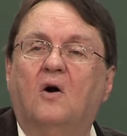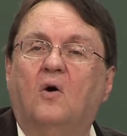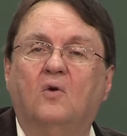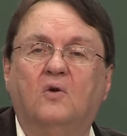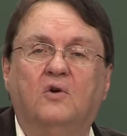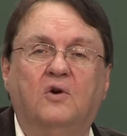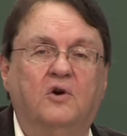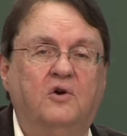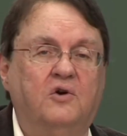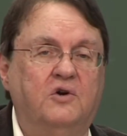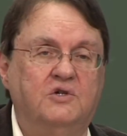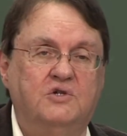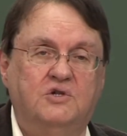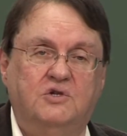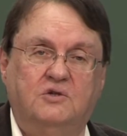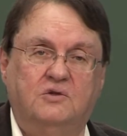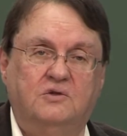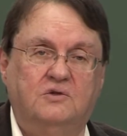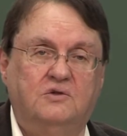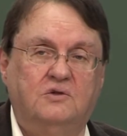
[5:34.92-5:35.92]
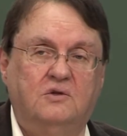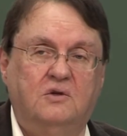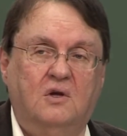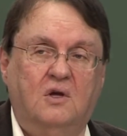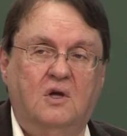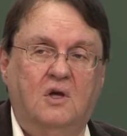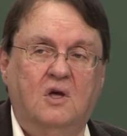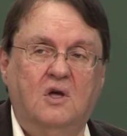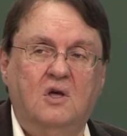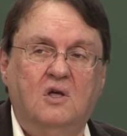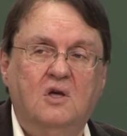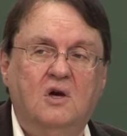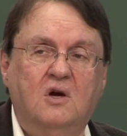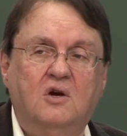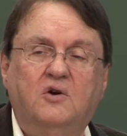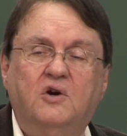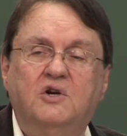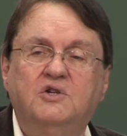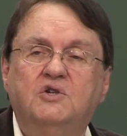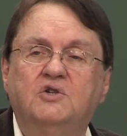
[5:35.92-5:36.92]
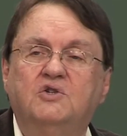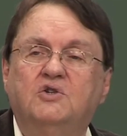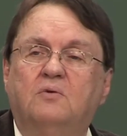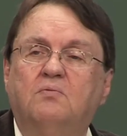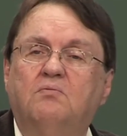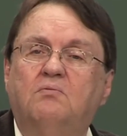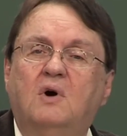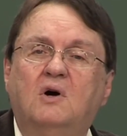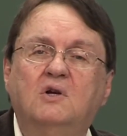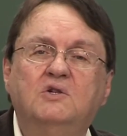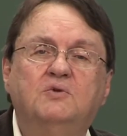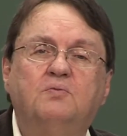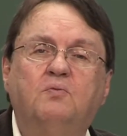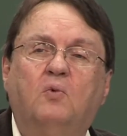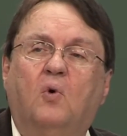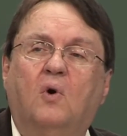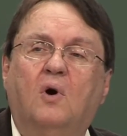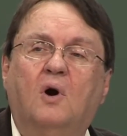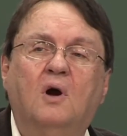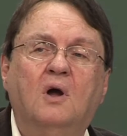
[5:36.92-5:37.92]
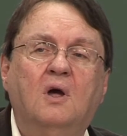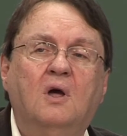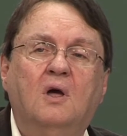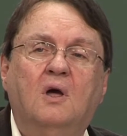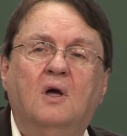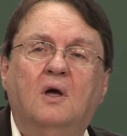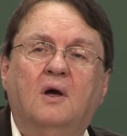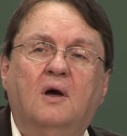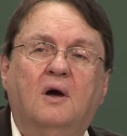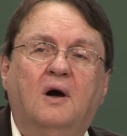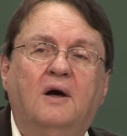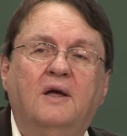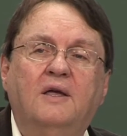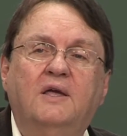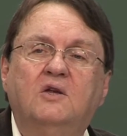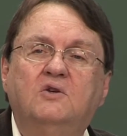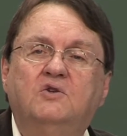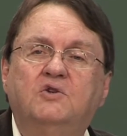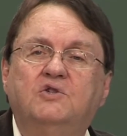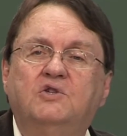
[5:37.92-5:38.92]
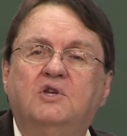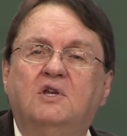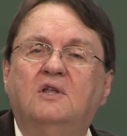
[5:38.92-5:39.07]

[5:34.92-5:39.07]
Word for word: Молодым людям все это гораздо интереснее, чем пожилым.